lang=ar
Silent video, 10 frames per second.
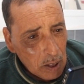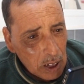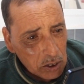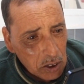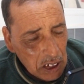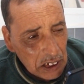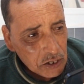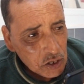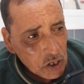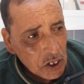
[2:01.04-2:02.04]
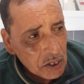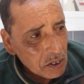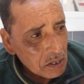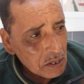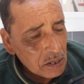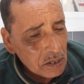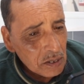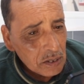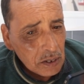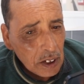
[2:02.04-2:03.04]
عاد قعدت شهر
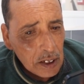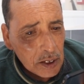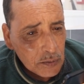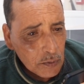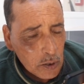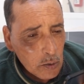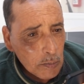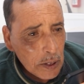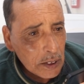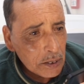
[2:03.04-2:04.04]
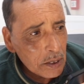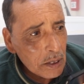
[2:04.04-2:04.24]
نعالج فيه ومن بعد